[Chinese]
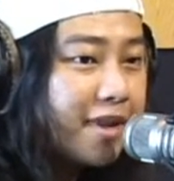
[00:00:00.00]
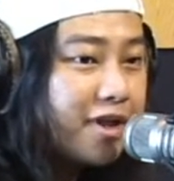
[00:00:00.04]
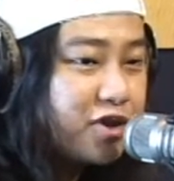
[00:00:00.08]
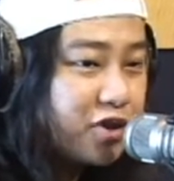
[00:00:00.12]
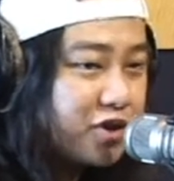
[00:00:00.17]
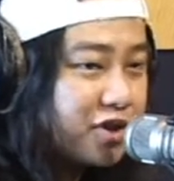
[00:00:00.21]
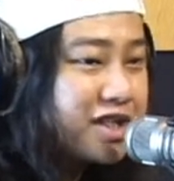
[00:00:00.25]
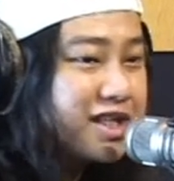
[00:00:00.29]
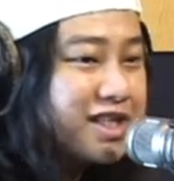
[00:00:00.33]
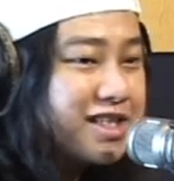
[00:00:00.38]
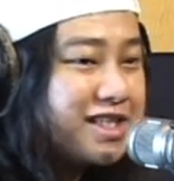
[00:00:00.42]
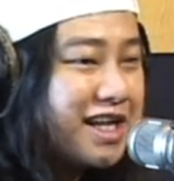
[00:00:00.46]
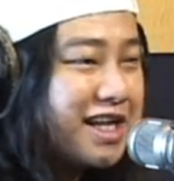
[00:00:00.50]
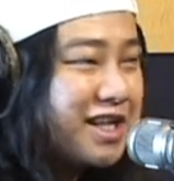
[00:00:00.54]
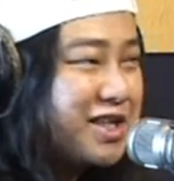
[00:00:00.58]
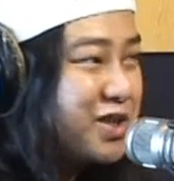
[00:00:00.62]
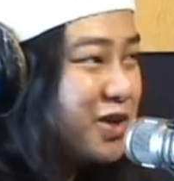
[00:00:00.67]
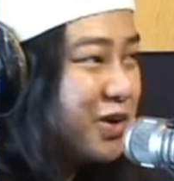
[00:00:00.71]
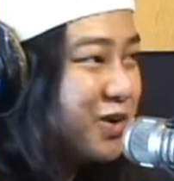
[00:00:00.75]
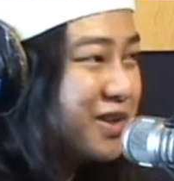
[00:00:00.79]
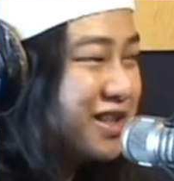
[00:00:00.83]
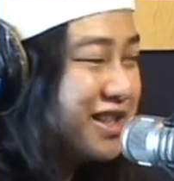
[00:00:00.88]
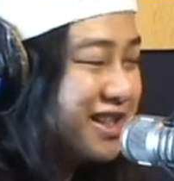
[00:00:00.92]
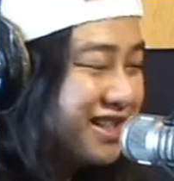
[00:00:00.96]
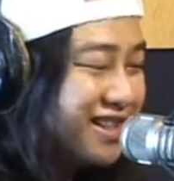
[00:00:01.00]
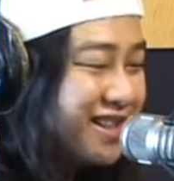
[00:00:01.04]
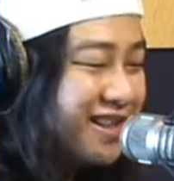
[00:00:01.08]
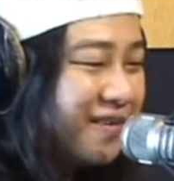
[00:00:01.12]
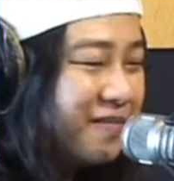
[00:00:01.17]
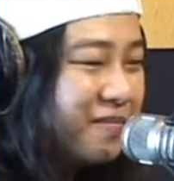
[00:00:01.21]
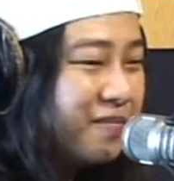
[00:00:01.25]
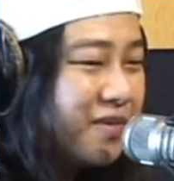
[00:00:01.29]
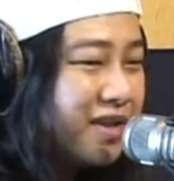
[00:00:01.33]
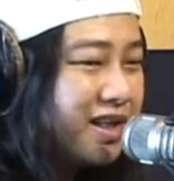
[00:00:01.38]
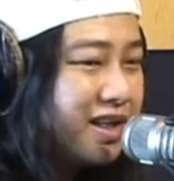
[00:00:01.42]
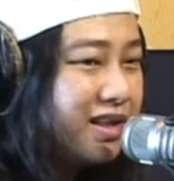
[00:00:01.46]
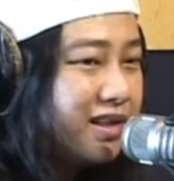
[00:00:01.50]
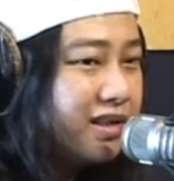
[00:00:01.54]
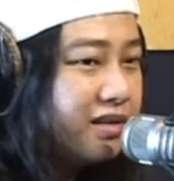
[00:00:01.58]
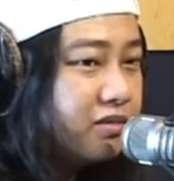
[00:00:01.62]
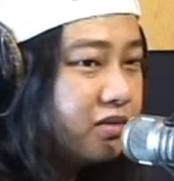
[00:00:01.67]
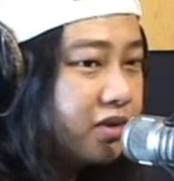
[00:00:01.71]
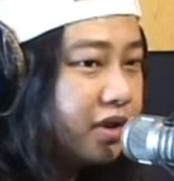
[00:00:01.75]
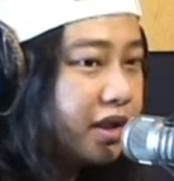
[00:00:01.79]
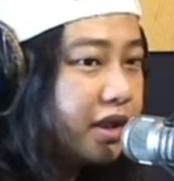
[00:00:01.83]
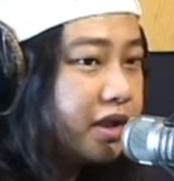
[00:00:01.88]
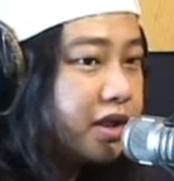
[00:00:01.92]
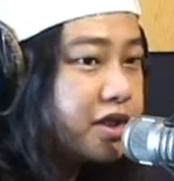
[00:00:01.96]
就是这首歌，
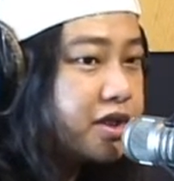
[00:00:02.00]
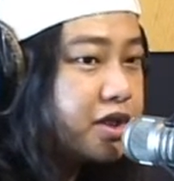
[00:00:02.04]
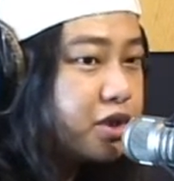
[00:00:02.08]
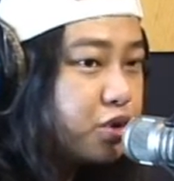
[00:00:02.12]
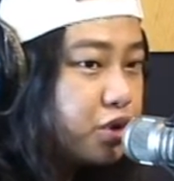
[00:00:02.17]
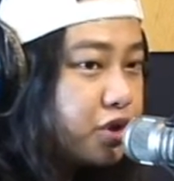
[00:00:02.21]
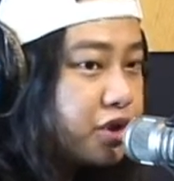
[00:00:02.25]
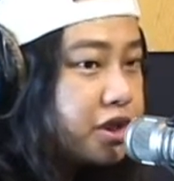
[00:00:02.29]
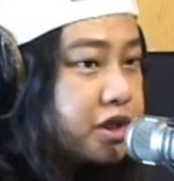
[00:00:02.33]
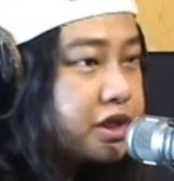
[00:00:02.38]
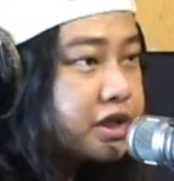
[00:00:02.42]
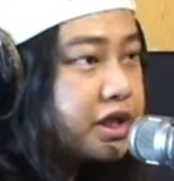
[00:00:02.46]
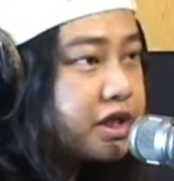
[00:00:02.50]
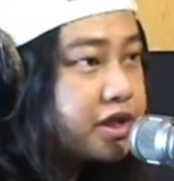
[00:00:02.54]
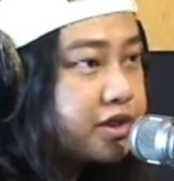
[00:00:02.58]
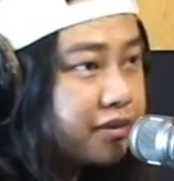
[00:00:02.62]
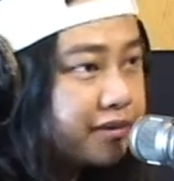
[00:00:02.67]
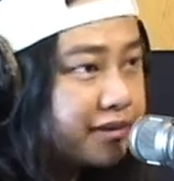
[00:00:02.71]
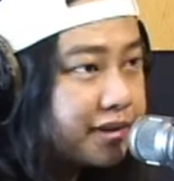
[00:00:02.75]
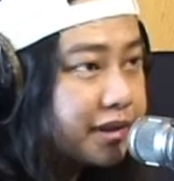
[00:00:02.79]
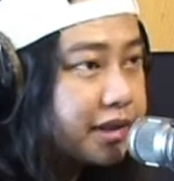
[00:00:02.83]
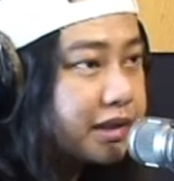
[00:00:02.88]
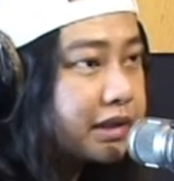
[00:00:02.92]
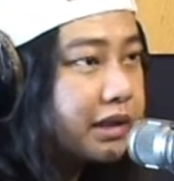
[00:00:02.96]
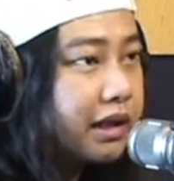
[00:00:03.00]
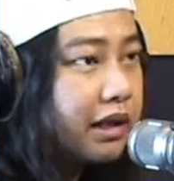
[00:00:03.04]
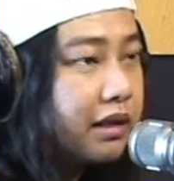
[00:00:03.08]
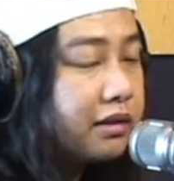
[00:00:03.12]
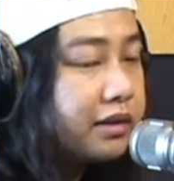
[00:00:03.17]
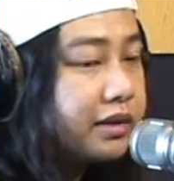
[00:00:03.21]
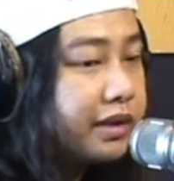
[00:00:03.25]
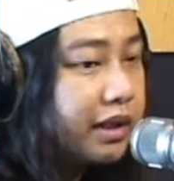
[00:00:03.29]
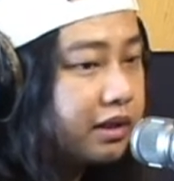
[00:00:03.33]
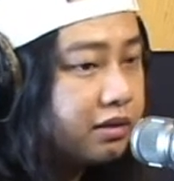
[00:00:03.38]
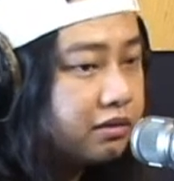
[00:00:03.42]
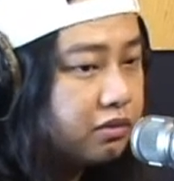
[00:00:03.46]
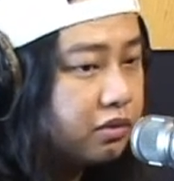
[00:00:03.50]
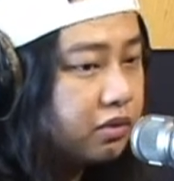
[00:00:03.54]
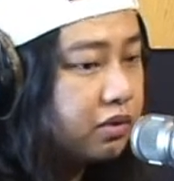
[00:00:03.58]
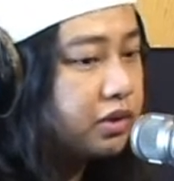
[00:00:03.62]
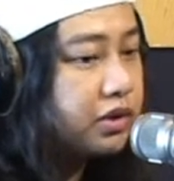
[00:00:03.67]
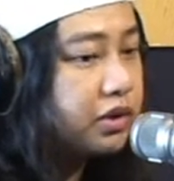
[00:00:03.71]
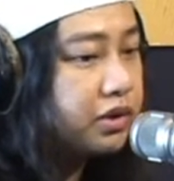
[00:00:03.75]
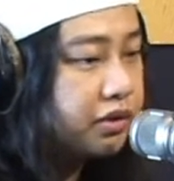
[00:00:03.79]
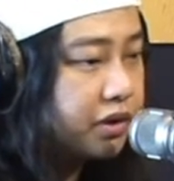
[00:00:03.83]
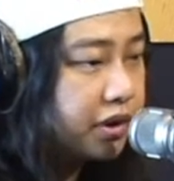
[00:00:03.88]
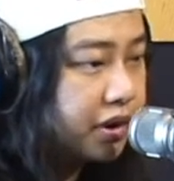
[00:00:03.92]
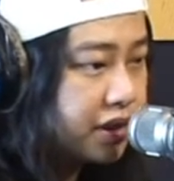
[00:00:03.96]
对，可是却是这首歌，然后让我
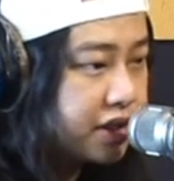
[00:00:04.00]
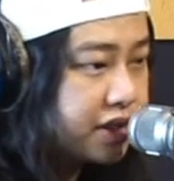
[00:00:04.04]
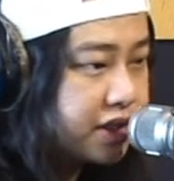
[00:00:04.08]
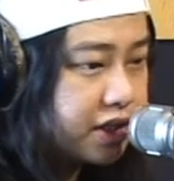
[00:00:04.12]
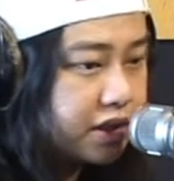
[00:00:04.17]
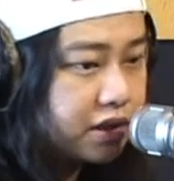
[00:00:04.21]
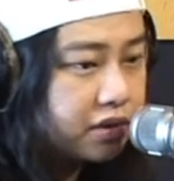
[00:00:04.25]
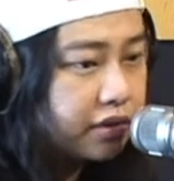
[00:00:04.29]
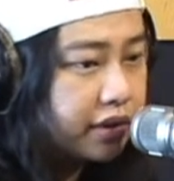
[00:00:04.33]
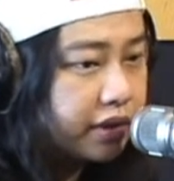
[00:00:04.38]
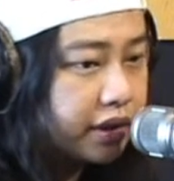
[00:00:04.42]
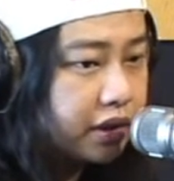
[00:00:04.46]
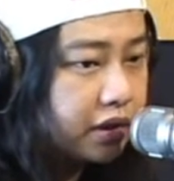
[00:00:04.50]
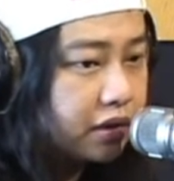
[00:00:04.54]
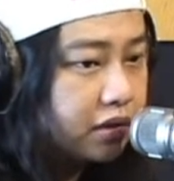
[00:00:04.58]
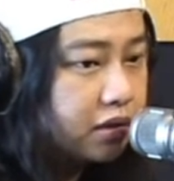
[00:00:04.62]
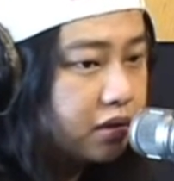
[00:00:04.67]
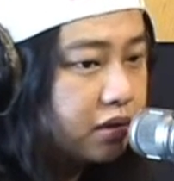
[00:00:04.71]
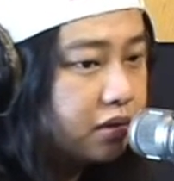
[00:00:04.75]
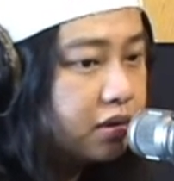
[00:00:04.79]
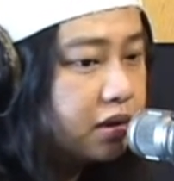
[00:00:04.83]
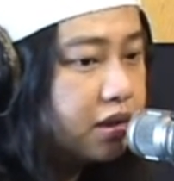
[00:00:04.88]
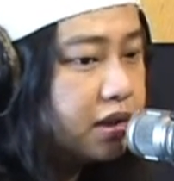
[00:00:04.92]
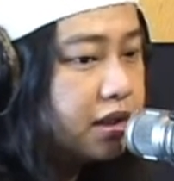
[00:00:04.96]
有一个机会能够